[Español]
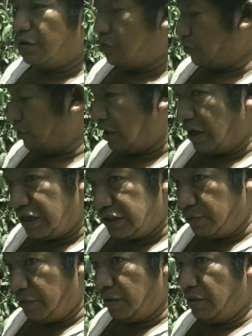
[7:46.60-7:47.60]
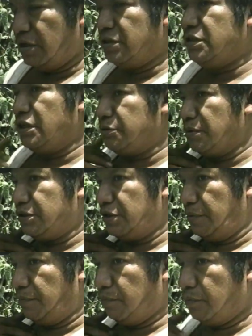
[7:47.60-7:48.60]
Este resultado de prueba
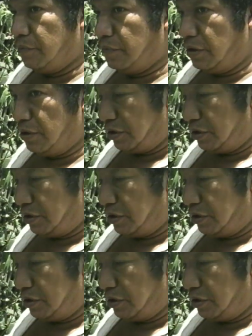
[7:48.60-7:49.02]
y error.